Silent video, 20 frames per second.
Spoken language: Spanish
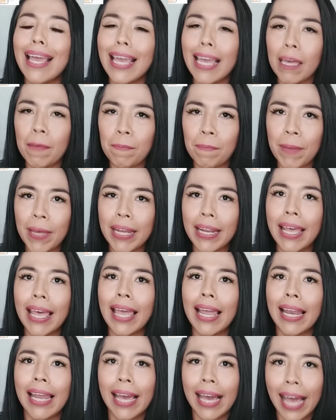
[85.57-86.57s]
hiper
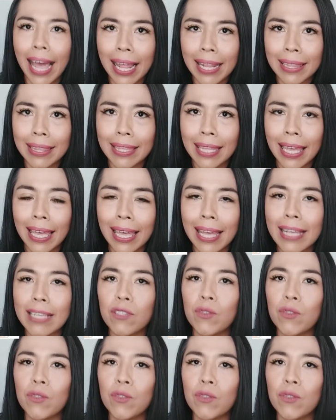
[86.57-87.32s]
elegante,